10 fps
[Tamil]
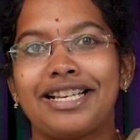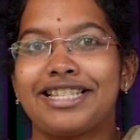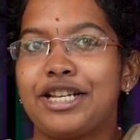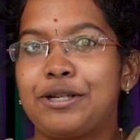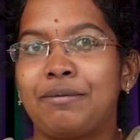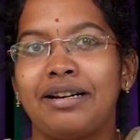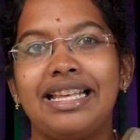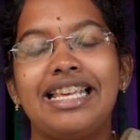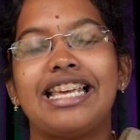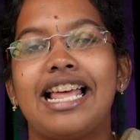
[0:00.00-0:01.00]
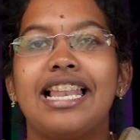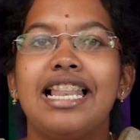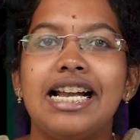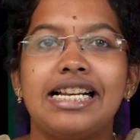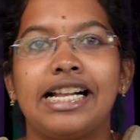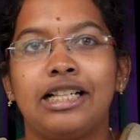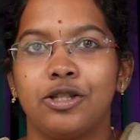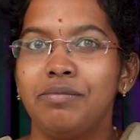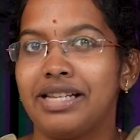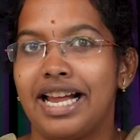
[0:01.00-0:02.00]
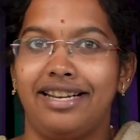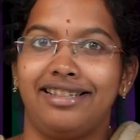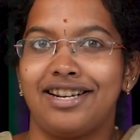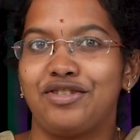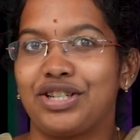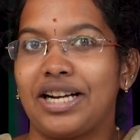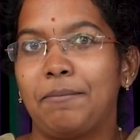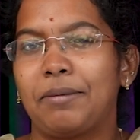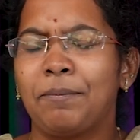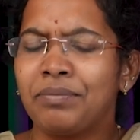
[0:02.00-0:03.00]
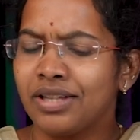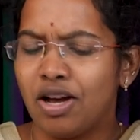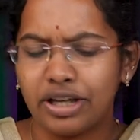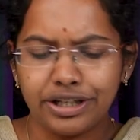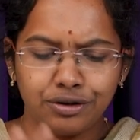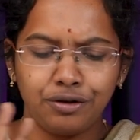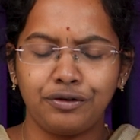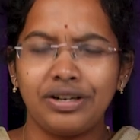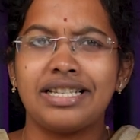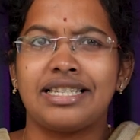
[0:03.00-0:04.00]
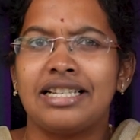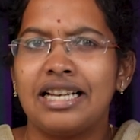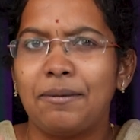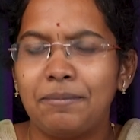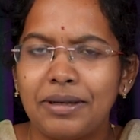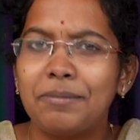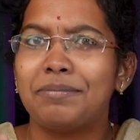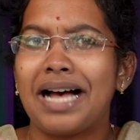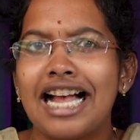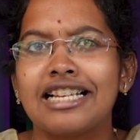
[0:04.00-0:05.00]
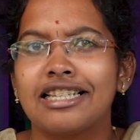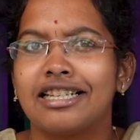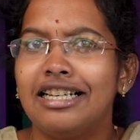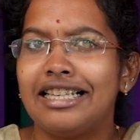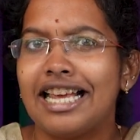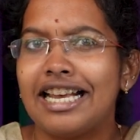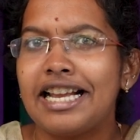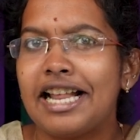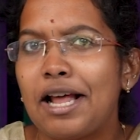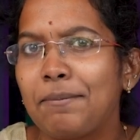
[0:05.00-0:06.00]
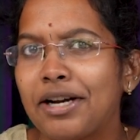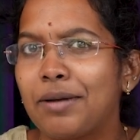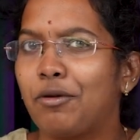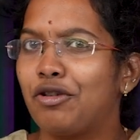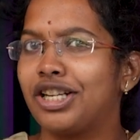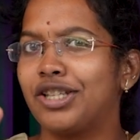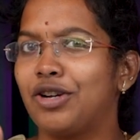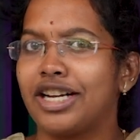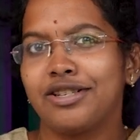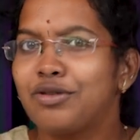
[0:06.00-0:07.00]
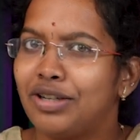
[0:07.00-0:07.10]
மெசேஜ் பண்ணி எல்லா டீட்டெயில்ஸும் கேட்டு தெரிஞ்சுக்கலாம்ப்பா ஓகே ஸோ ஃபர்ஸ்ட் நம்ம மேக்ஸுக்கு என்னென்னலாம் பண்ண போகிறோன்றது உங்ககிட்ட